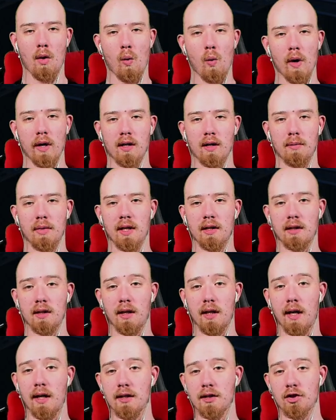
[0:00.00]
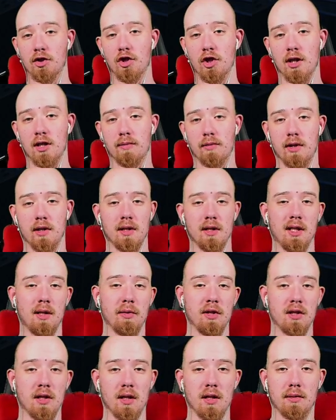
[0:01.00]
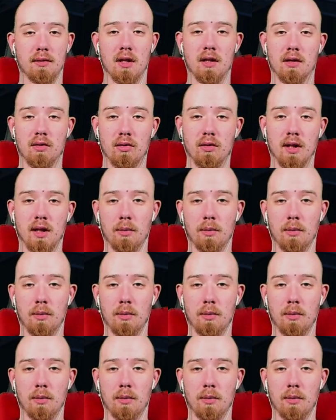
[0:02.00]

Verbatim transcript: Welcome back, Ladies and Gentlemen. Ich bin Psycho,